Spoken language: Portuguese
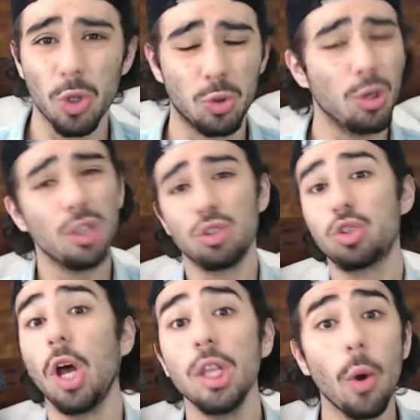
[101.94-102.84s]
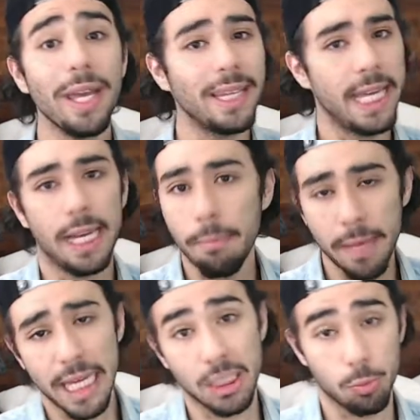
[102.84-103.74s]
outro, só doideira
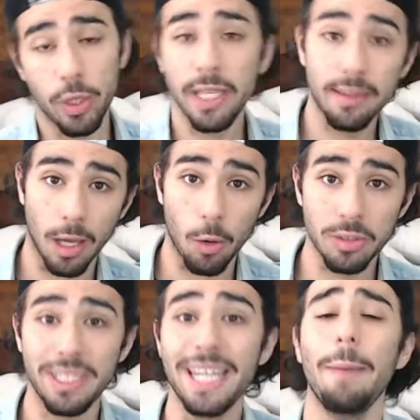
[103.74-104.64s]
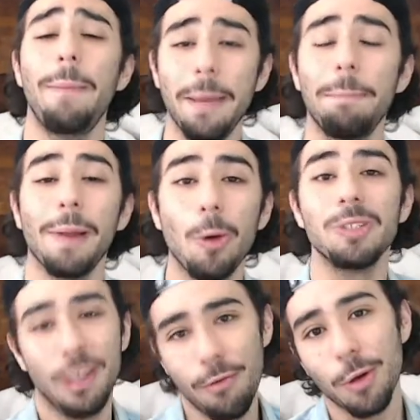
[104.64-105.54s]
mesmo. Então seria bem
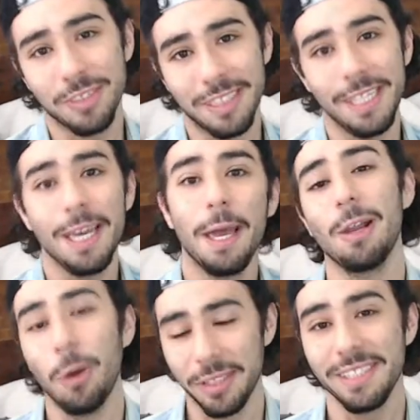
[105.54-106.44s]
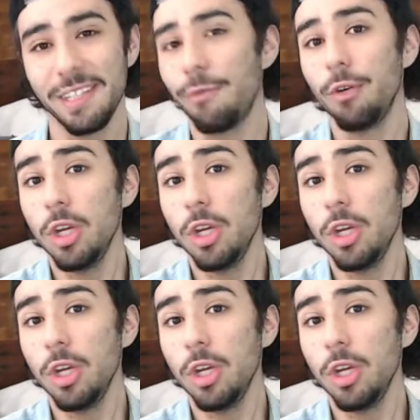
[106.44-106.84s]
plausível sim para Velozes e